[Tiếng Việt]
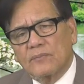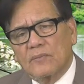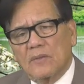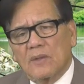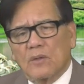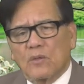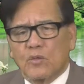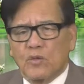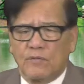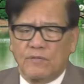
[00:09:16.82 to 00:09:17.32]

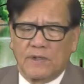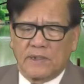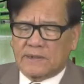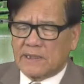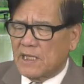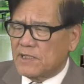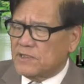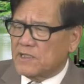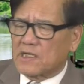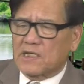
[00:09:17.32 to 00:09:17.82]
Quý vị thấy
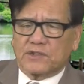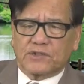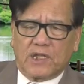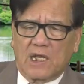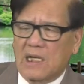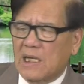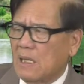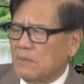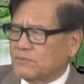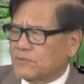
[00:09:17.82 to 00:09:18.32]
những cái tên
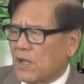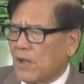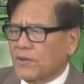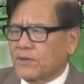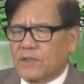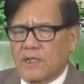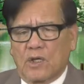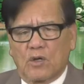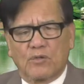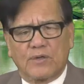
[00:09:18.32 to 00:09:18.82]
làm chính
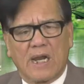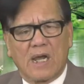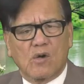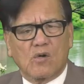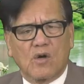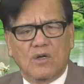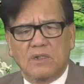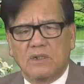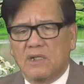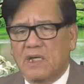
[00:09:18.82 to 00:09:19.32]
trị của đảng
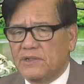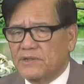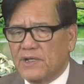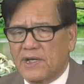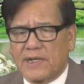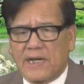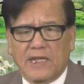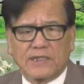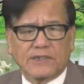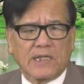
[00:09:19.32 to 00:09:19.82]
con lừa giờ
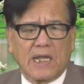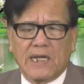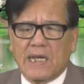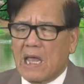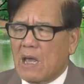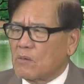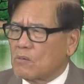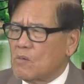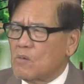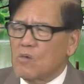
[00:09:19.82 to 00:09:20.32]
này tên nào
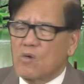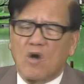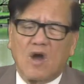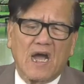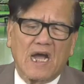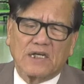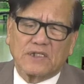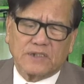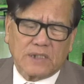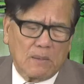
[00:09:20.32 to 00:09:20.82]
cũng có
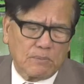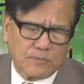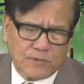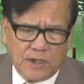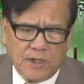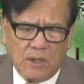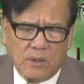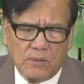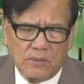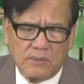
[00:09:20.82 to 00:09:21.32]
hàng trăm
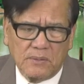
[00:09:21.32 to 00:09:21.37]
triệu.